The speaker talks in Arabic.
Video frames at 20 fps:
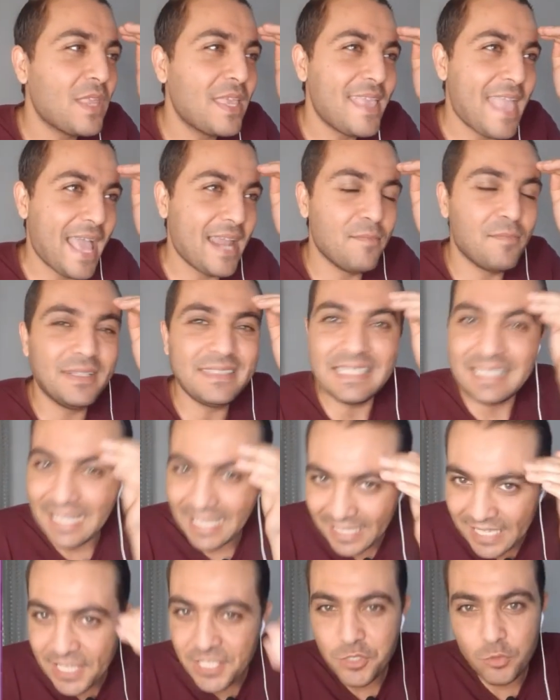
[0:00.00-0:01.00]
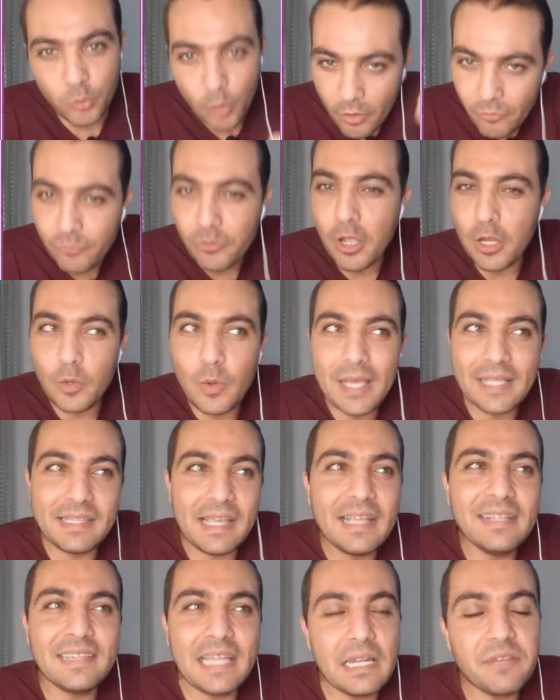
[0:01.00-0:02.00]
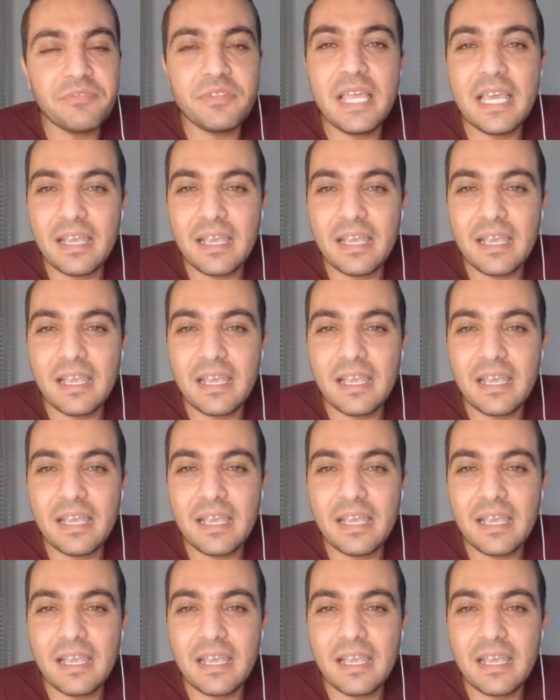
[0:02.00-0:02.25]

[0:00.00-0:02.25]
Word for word: يعني ما تتلككش وتقف له على الواحده انت عارف ان